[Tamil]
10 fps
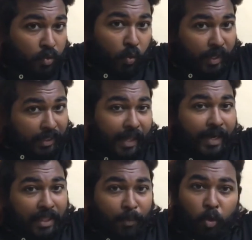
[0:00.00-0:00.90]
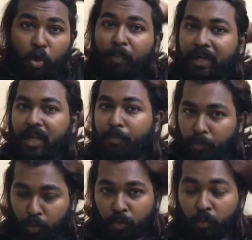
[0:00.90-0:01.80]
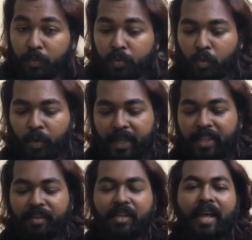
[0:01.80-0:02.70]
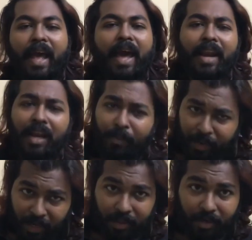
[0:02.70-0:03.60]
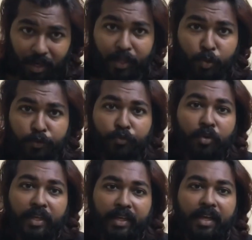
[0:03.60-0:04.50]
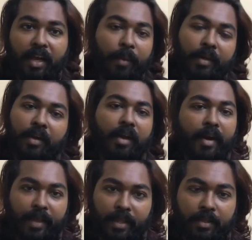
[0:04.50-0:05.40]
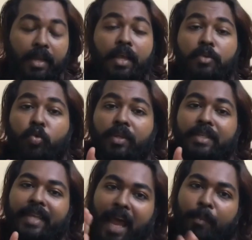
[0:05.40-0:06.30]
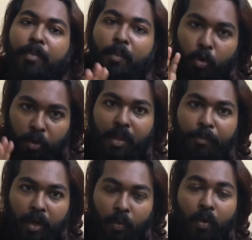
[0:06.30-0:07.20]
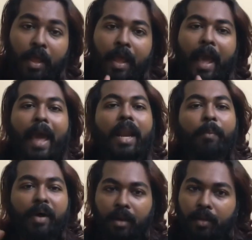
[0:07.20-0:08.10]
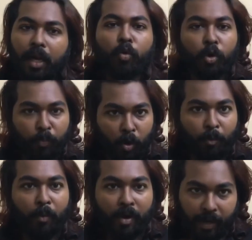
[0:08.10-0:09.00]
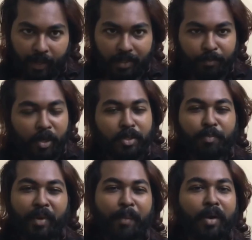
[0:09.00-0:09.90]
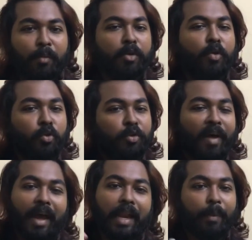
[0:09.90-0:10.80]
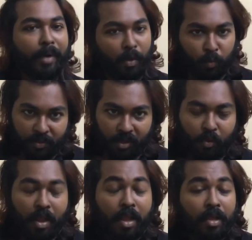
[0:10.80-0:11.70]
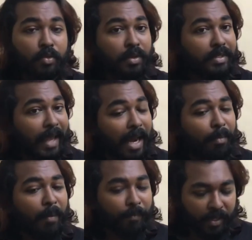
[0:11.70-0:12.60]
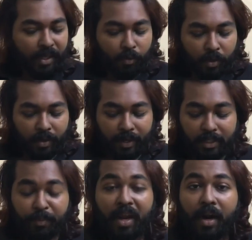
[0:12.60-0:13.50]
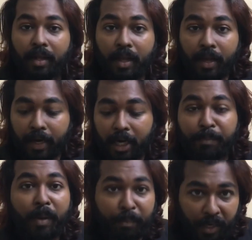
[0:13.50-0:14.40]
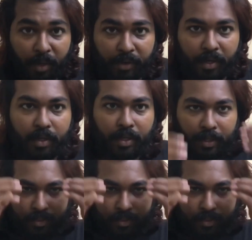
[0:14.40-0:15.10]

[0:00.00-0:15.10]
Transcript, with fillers: ஸோ இந்த இடத்துல மட்டும் பட்டா போதும் ஸோ இது வந்து ஹேரில் படுறதுனால யூஸ்ஃபுல் இருக்கா அப்படின்னா கிடையாது ஸோ இது ஸ்கேல்பில் மட்டும் தான் படணும் ஹேரில் படுறதுனால ஒரு ப்ராப்ளமும் கிடையாது பிகாஸ் ஸ்ப்ரே பண்ணும்போது கொஞ்சமாக ஹேரில் படவும் செய்யணும் ஸோ இந்த ஸ்கேல்பில் நீங்கள் ஒரு ரெண்டு ஸ்ப்ரே ஆட் ரெண்டு பம்ப் பண்ண பிறகு